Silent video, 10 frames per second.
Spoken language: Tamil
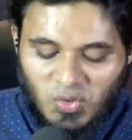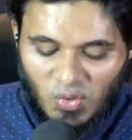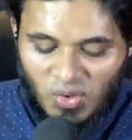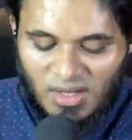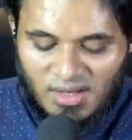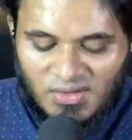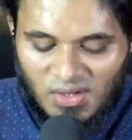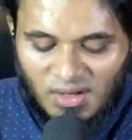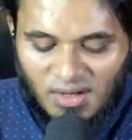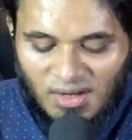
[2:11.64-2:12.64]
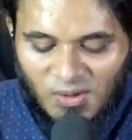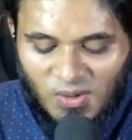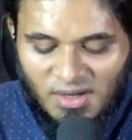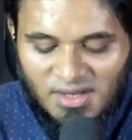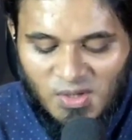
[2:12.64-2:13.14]
ரசூலுல்லாஹி
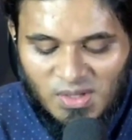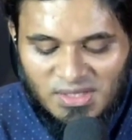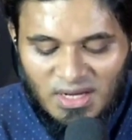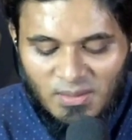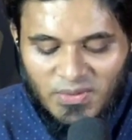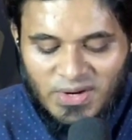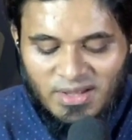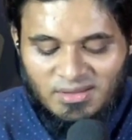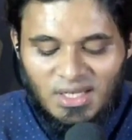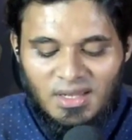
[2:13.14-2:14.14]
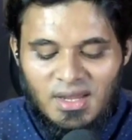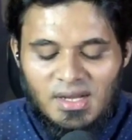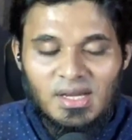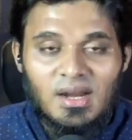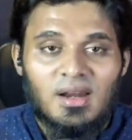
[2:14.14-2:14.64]
சொல்லல்லாஹு அலிஹி வசல்லம் அவரிடத்திலே
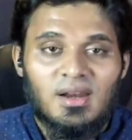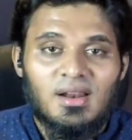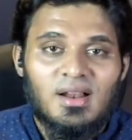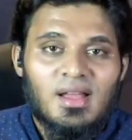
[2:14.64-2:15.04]
கேட்டார்கள்